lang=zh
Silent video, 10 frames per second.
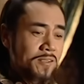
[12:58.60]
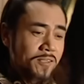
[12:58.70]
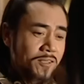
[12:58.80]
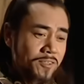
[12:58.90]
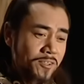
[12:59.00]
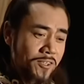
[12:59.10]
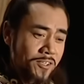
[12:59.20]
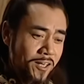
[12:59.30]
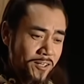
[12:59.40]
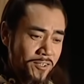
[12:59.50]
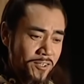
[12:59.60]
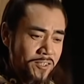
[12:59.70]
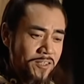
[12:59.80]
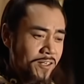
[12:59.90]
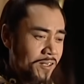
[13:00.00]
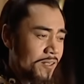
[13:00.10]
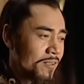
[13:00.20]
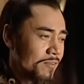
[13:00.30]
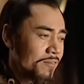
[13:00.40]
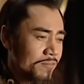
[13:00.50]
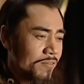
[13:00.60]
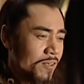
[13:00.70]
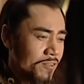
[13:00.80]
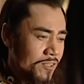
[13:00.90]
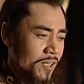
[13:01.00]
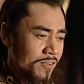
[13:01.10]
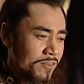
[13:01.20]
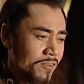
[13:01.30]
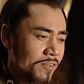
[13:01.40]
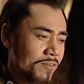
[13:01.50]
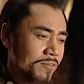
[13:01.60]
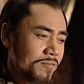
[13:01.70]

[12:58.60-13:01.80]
整日想的是往上走。